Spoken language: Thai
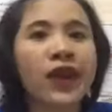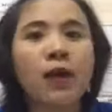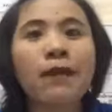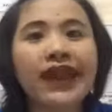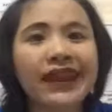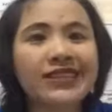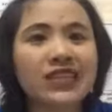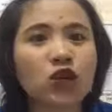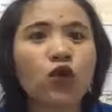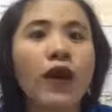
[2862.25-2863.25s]
เมื่อไหร่ที่จิต
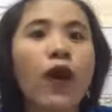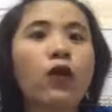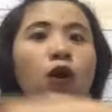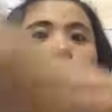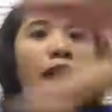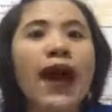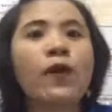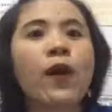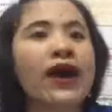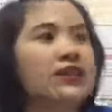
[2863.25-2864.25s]
คุณว่าคุณก็หว่าน
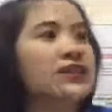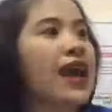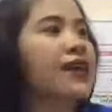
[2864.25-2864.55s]
หว่านฉันอยากได้